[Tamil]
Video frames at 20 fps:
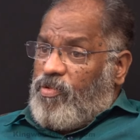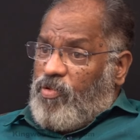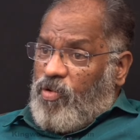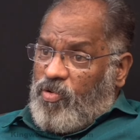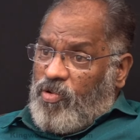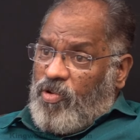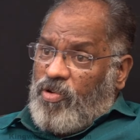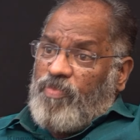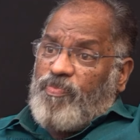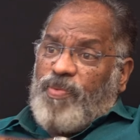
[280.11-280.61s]

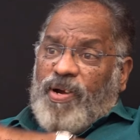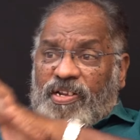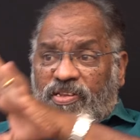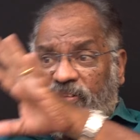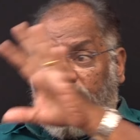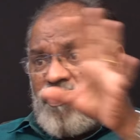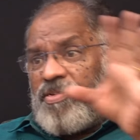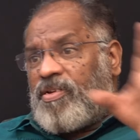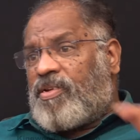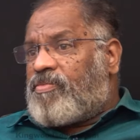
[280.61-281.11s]
ஒரு ஒரு
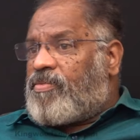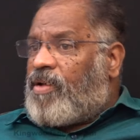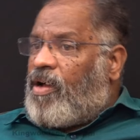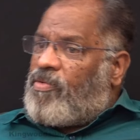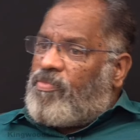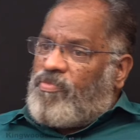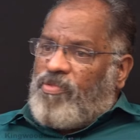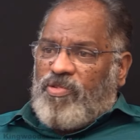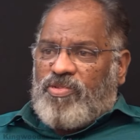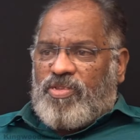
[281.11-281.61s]
படத்துக்கும்
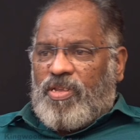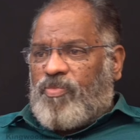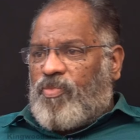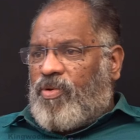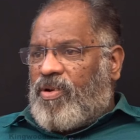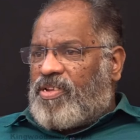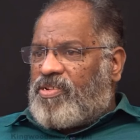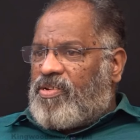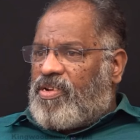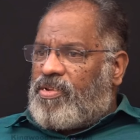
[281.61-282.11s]
அவன் மியூசிக்
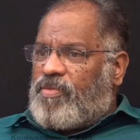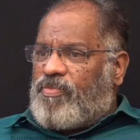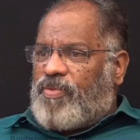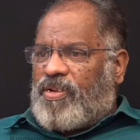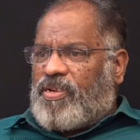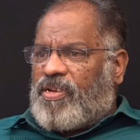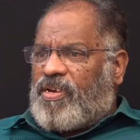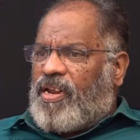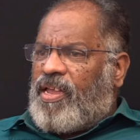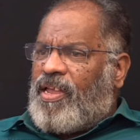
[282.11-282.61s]
போடுறது வந்து
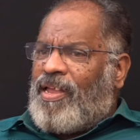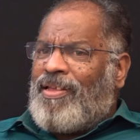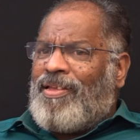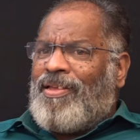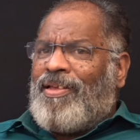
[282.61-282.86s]
பார்த்திங்கன்னா